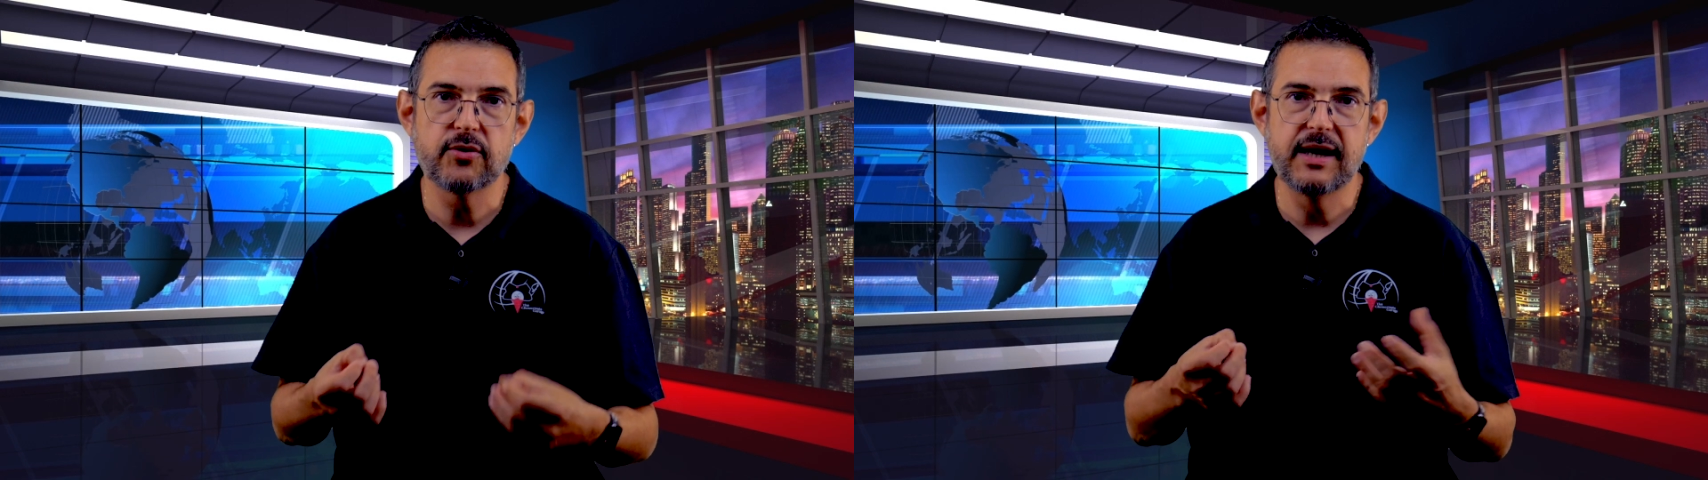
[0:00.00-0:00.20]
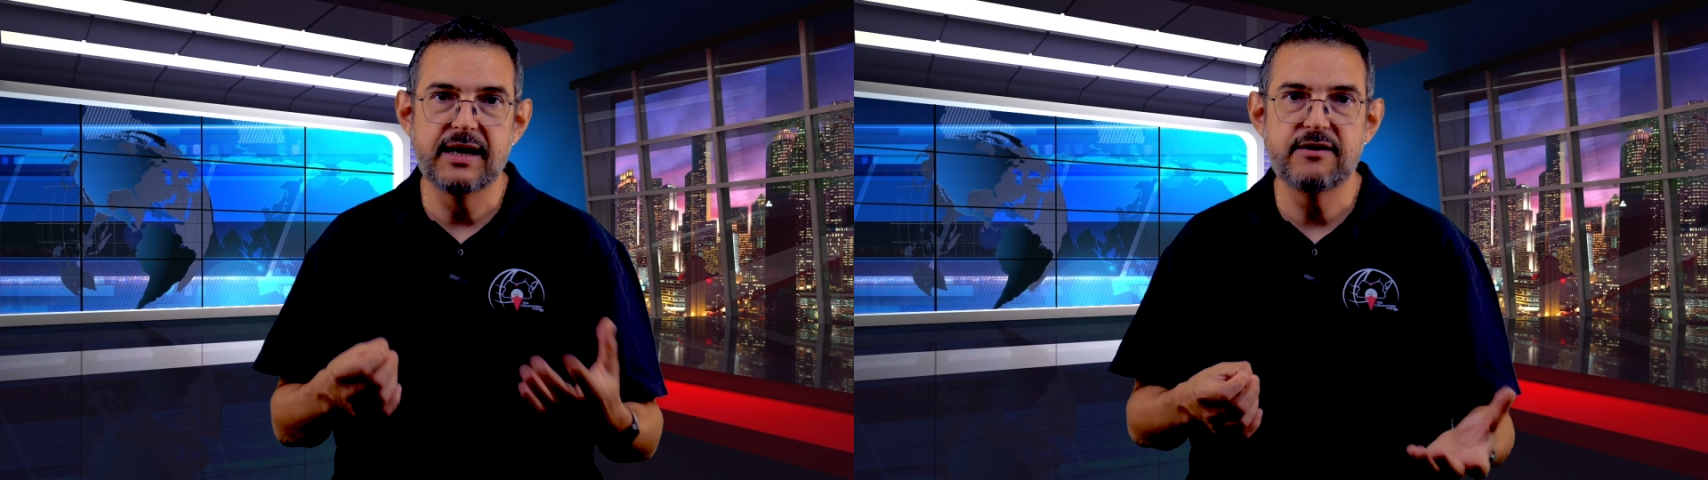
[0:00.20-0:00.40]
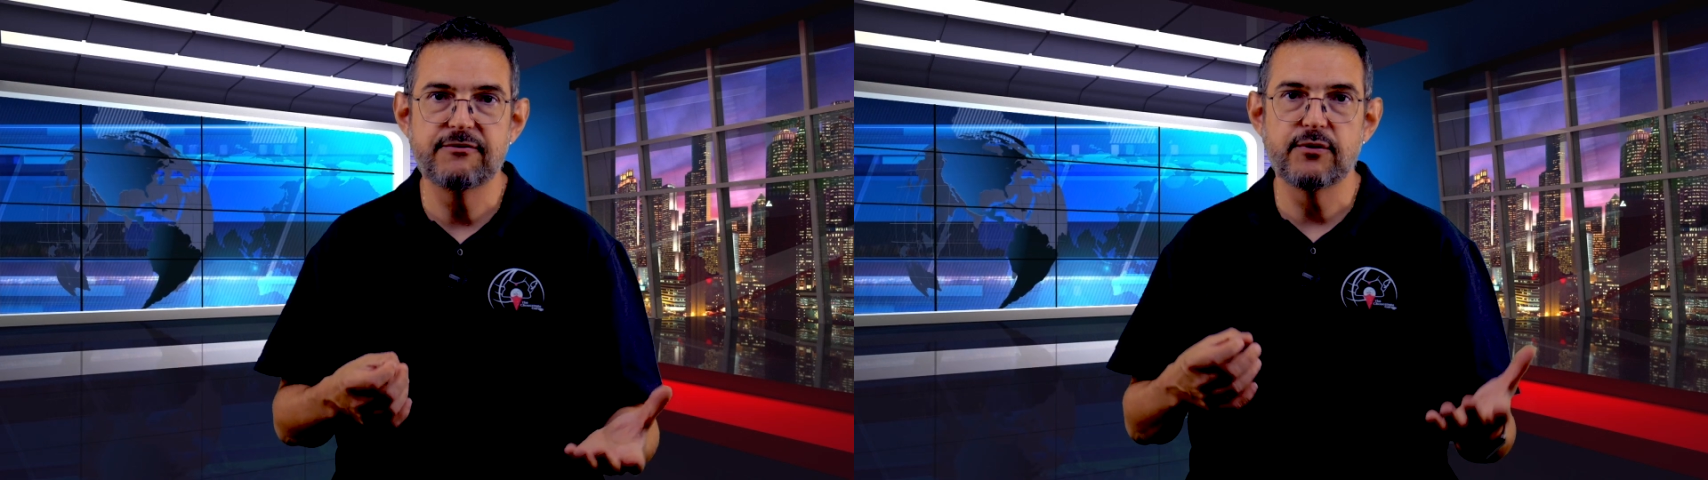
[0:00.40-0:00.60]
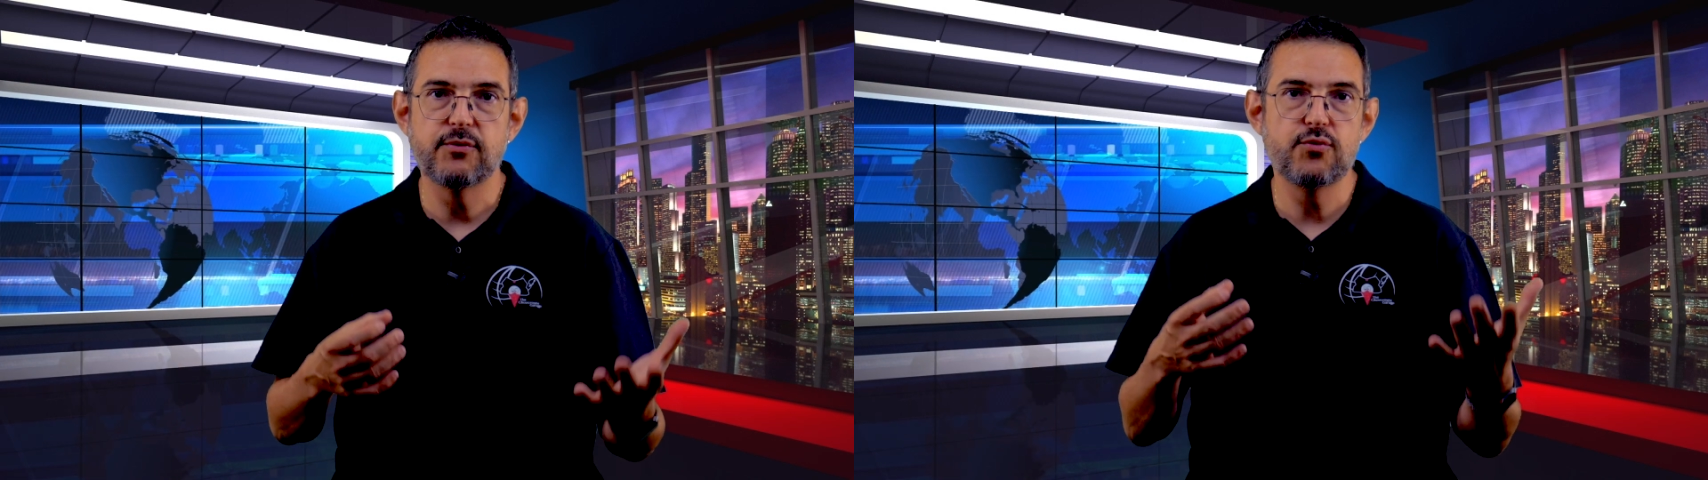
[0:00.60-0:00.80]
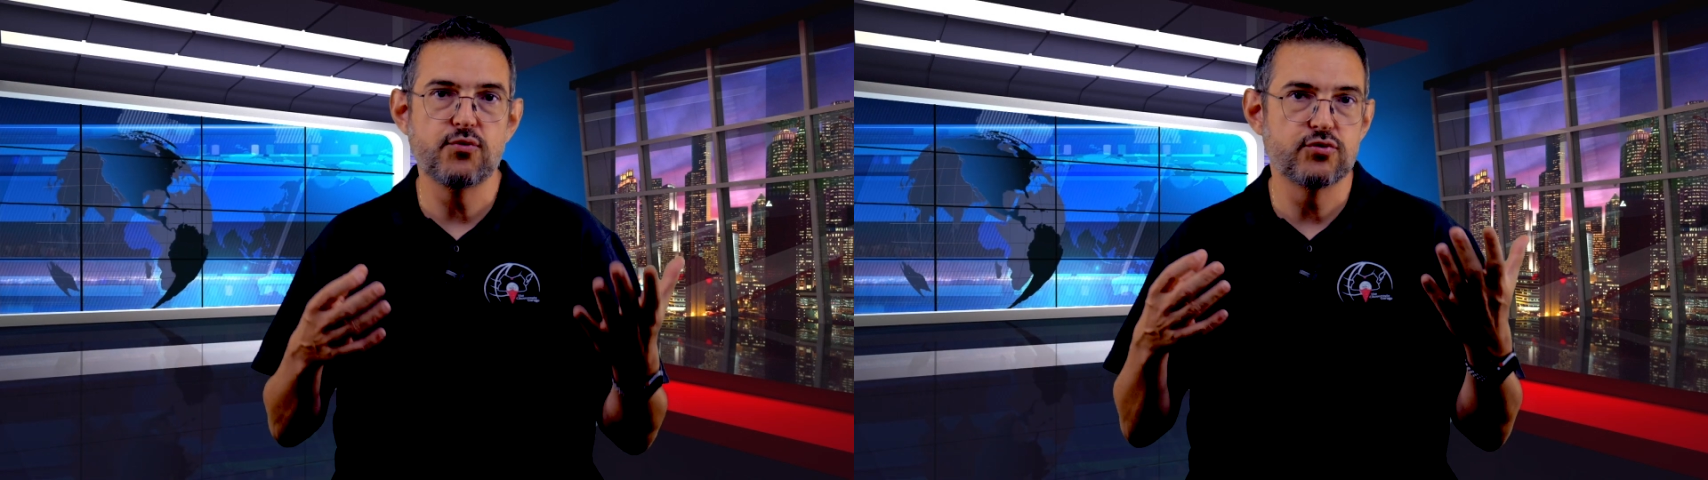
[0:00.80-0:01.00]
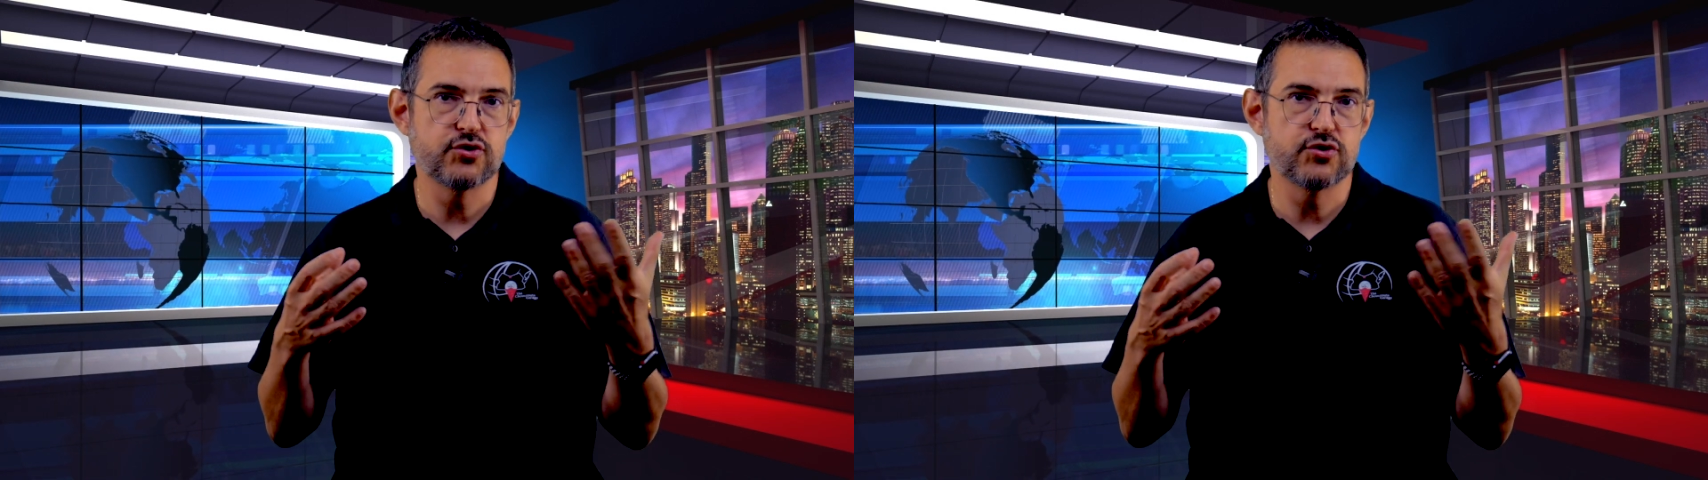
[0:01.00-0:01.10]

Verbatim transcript: que la Leaf ou